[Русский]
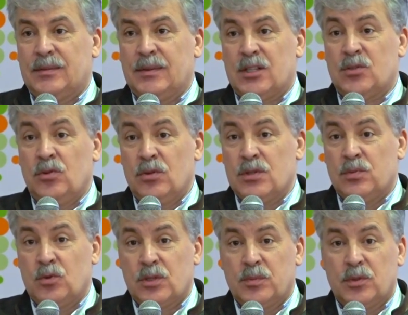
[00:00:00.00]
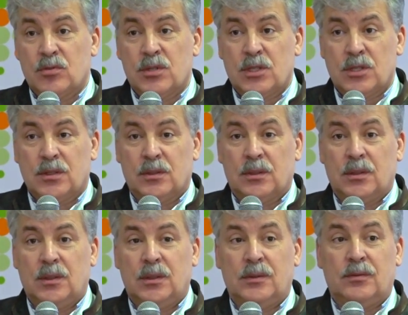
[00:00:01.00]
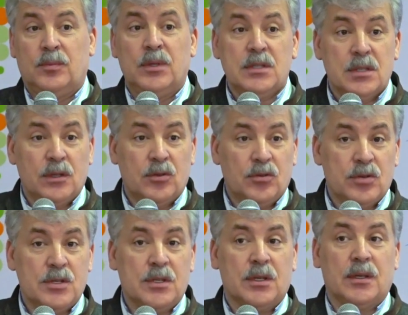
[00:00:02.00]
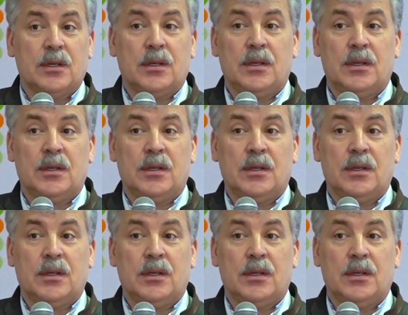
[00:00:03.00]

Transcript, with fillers: наш голос может быть услышан и в Минсельхозе,